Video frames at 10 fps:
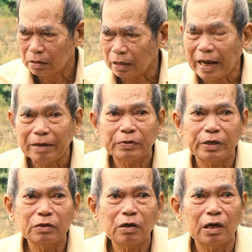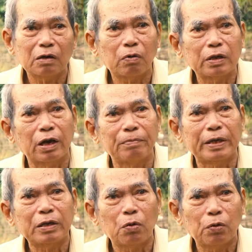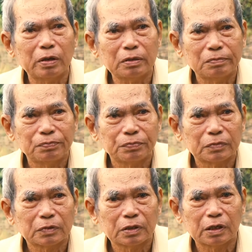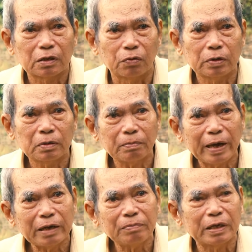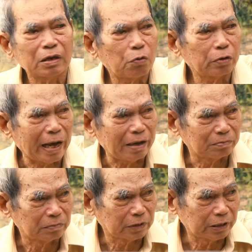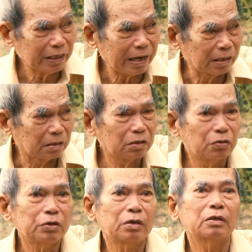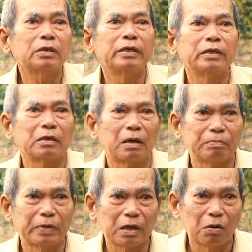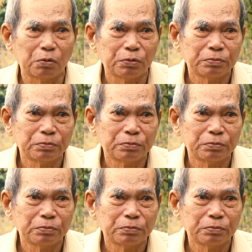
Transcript: Anh em chuyển qua nhà mẹ nhau á, thì tụi hắn bán mẹ nhau làm nửa tay nửa dưới cho cái mẹ nhau.